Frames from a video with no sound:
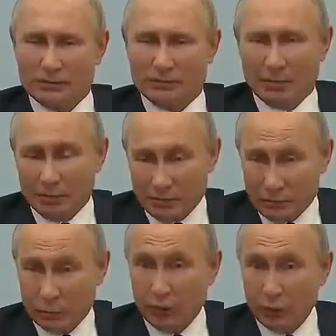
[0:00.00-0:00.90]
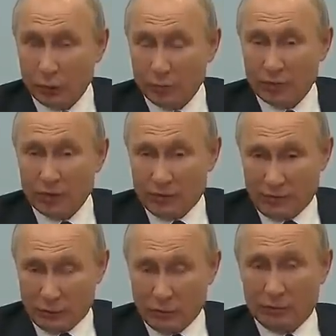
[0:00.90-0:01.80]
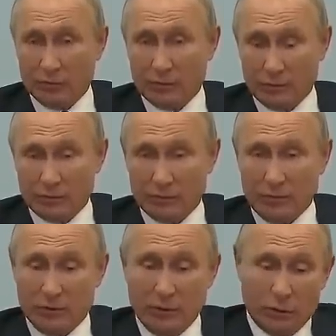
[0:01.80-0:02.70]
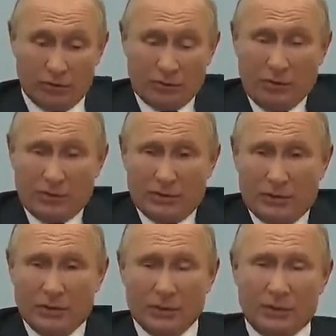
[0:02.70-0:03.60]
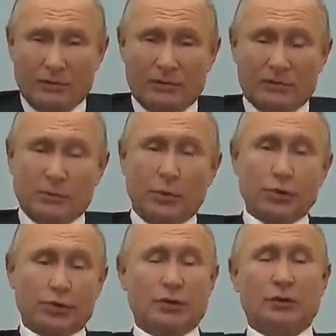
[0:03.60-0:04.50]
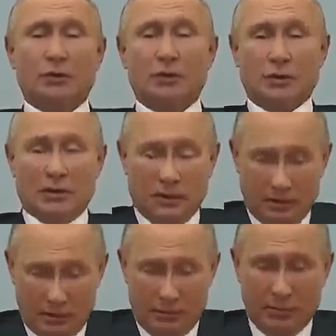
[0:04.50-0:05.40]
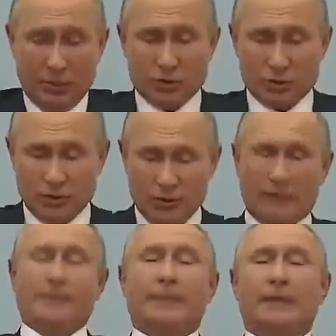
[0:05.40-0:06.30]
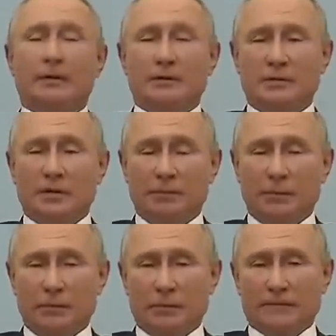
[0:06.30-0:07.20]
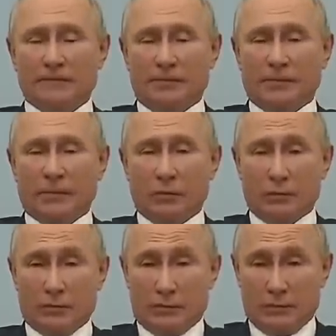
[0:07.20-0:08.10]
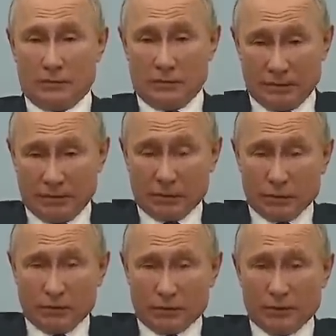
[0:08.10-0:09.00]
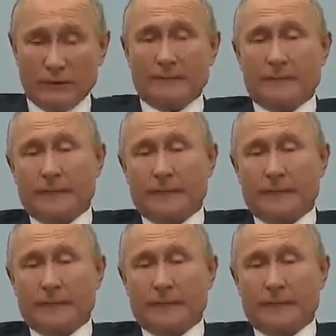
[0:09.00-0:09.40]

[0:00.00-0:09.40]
в, э, той или ином, в том э, или ином смысле, э, с большей или меньшей степенью. Но мы, по сути,